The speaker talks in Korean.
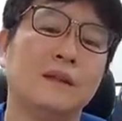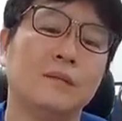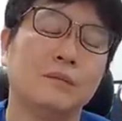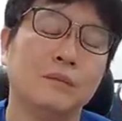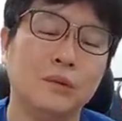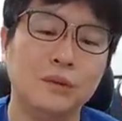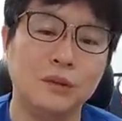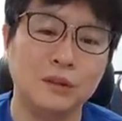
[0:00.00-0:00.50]

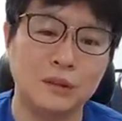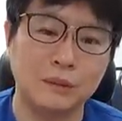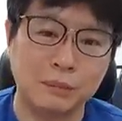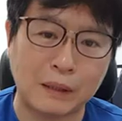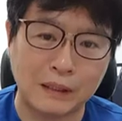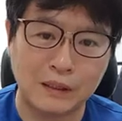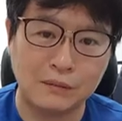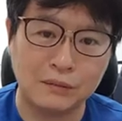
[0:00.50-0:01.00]
물론 이제
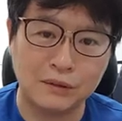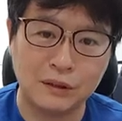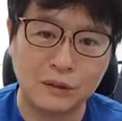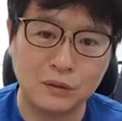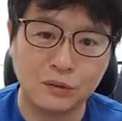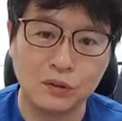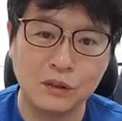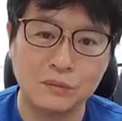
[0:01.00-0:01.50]
반기부스나
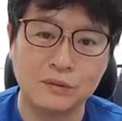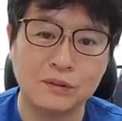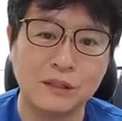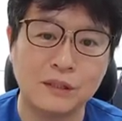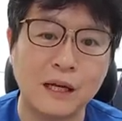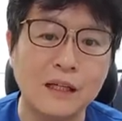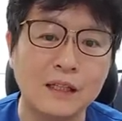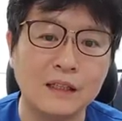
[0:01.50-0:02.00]
통기부스를
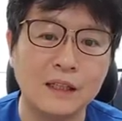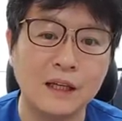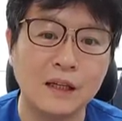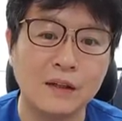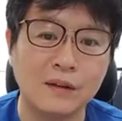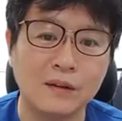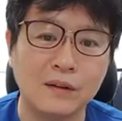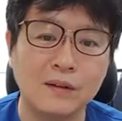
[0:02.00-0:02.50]
하기는
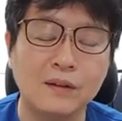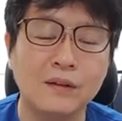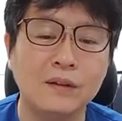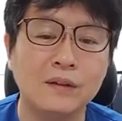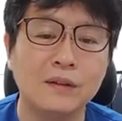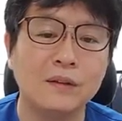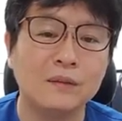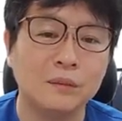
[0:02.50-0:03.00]
해요.
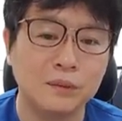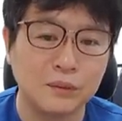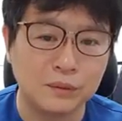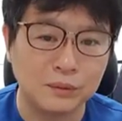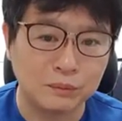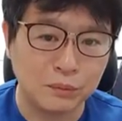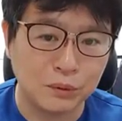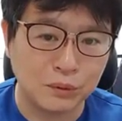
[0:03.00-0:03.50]

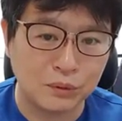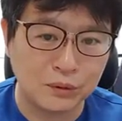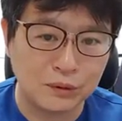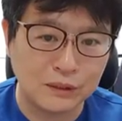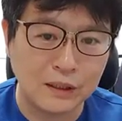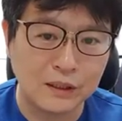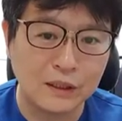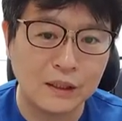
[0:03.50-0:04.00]
보통 뭐
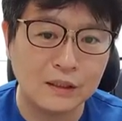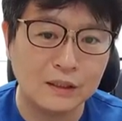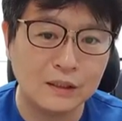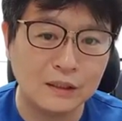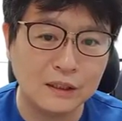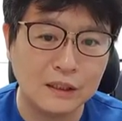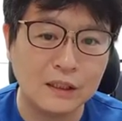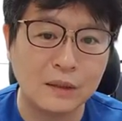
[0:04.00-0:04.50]

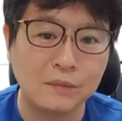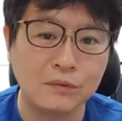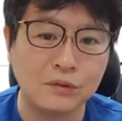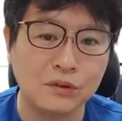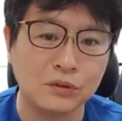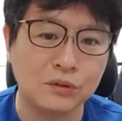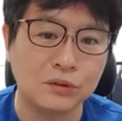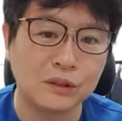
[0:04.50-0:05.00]
짧게는 2,
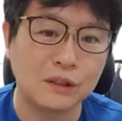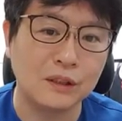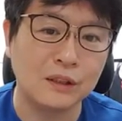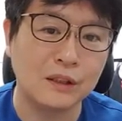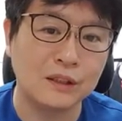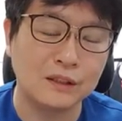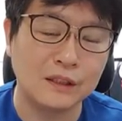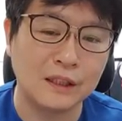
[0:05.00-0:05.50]
3주,
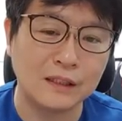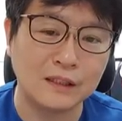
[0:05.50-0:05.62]
길게는 한